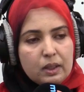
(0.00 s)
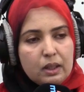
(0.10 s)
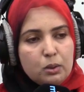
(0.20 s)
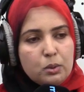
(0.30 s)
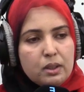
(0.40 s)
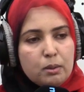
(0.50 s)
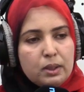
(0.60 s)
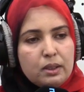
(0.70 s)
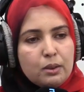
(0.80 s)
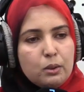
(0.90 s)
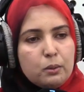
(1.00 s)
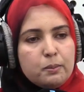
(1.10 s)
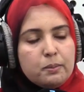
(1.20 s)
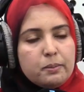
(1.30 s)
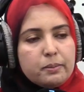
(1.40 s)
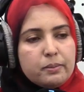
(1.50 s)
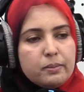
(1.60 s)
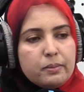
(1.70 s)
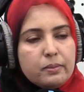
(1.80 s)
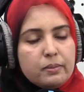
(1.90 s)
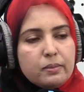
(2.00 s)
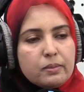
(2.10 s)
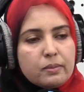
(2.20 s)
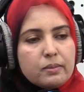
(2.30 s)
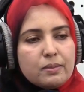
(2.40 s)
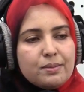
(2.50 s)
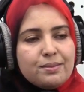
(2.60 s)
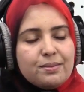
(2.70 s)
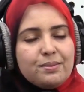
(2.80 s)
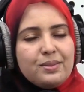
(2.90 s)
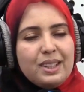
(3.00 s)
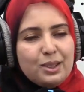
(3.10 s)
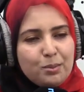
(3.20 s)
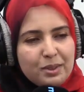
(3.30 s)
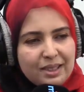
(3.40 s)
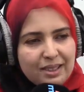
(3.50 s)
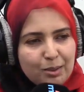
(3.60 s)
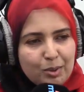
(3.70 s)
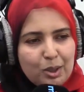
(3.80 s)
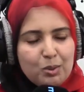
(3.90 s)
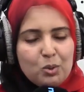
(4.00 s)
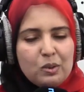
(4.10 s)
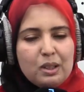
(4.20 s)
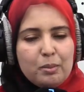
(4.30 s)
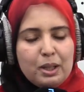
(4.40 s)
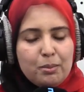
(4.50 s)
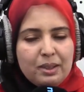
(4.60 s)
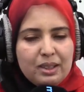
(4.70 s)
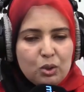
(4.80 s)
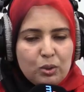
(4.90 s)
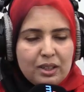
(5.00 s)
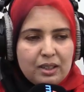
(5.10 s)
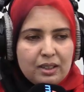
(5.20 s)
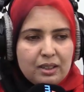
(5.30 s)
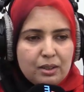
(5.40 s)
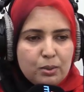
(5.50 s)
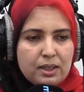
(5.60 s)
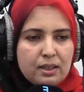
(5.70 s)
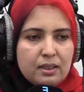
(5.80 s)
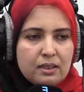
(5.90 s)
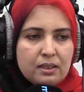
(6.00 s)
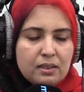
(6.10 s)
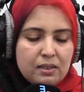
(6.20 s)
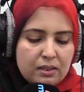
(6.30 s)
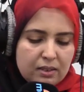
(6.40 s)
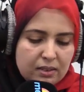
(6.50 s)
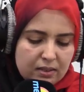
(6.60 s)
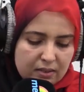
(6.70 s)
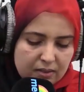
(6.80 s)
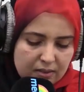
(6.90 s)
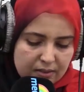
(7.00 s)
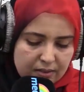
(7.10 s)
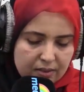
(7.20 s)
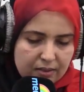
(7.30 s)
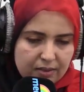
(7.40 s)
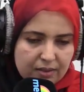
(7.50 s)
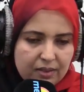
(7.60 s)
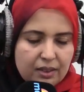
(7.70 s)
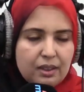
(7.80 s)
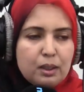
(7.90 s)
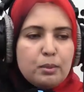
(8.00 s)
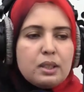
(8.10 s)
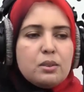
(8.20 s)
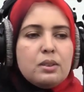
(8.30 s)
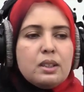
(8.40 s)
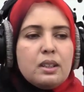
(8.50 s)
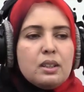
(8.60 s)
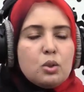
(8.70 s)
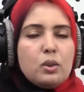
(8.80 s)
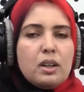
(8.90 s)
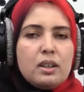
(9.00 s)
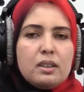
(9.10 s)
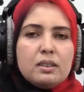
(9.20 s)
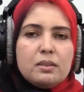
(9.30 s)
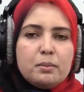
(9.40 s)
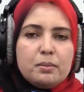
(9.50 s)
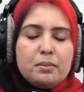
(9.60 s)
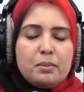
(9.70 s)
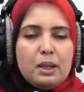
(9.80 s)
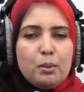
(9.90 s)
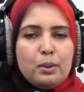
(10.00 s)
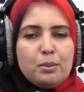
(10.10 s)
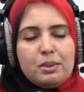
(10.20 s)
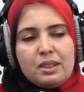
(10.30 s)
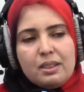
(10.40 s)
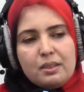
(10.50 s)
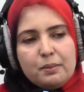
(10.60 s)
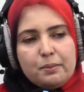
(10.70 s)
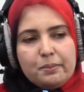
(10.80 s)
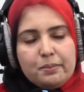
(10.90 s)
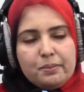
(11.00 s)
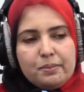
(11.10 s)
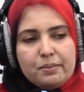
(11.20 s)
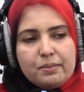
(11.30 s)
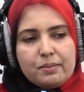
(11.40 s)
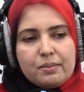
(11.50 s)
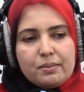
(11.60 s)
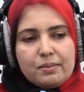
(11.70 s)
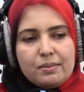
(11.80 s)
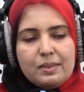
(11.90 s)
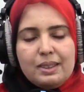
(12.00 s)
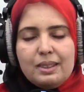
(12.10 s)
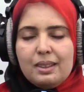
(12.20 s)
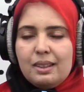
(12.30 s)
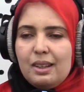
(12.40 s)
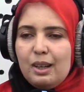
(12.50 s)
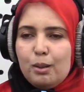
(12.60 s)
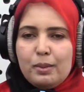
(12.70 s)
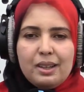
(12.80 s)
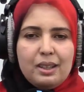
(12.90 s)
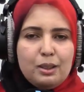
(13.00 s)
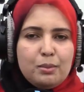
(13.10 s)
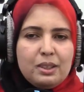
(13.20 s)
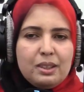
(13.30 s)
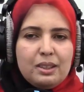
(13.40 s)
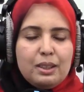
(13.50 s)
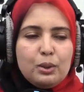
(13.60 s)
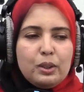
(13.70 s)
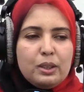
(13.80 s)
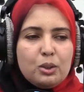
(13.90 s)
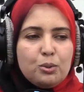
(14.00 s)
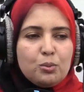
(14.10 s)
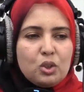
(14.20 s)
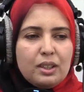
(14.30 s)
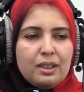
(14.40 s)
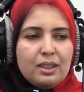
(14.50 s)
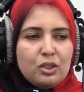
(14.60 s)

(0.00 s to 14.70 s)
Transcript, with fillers: الو السلام عليكم السلام عليكم السلام ورحمه الله مرحبا لجوهره اهلا وسهلا واش مبروكه الله يبارك فيك جوهره مرحبا بك تفوزيك بالصحة والسلامة يا رب يا أرحم الراحمين علينا وعليكم إن شاء الله